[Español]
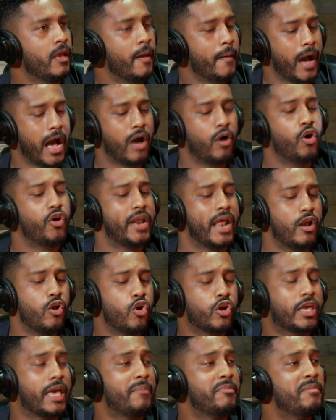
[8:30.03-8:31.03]
Ahora,
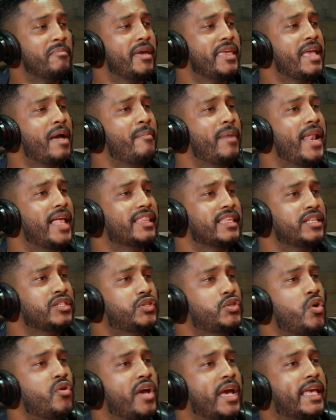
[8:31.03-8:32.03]
lo que a mí me llama la
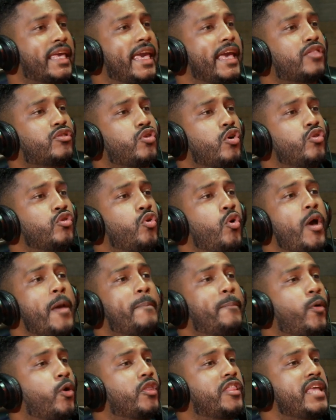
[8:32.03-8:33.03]
atención es que esto no es
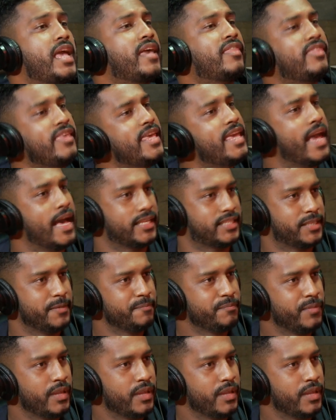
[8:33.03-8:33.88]
por 10 días.